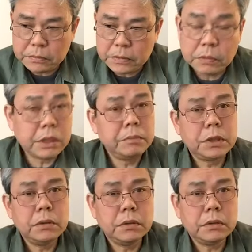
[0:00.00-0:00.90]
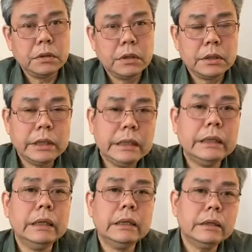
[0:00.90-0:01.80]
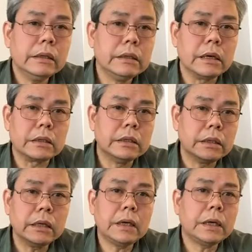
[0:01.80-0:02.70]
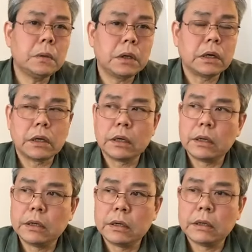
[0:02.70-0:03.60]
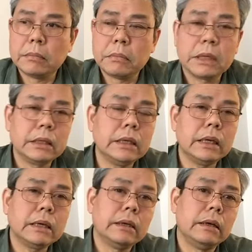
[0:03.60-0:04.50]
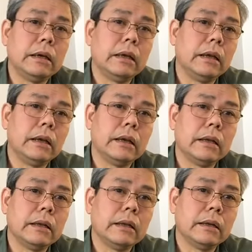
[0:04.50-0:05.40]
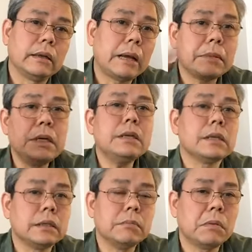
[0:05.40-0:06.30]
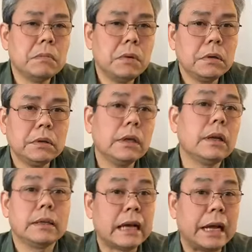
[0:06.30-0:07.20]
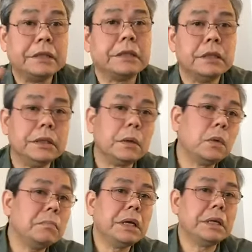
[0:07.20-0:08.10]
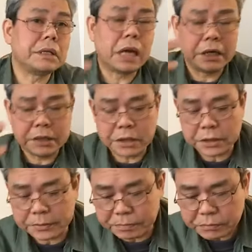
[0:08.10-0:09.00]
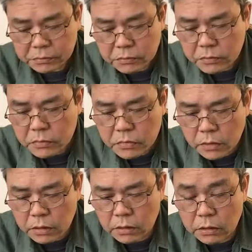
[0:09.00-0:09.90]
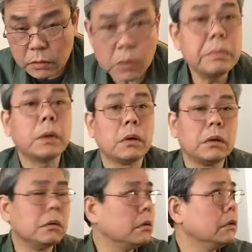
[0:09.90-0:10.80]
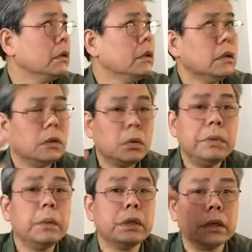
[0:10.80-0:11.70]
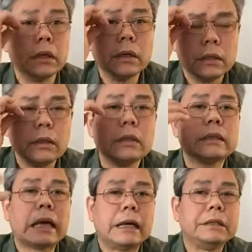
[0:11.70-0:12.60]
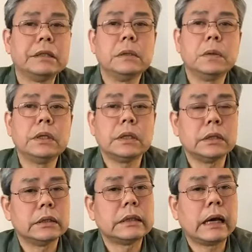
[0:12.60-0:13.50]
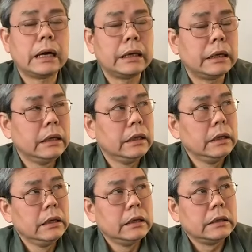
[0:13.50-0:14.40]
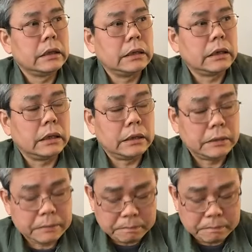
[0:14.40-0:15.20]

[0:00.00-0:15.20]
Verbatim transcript: ông Kim Jong Un đi đến được những cái kết luận uh, mang tính cách gọi là là là đáp ứng được sự mong muốn tức là giải trừ quân bị giải trừ Ờ, quân bị ờ, quân bị nguyên tử tức là giải trừ nguyên tử tại tại tại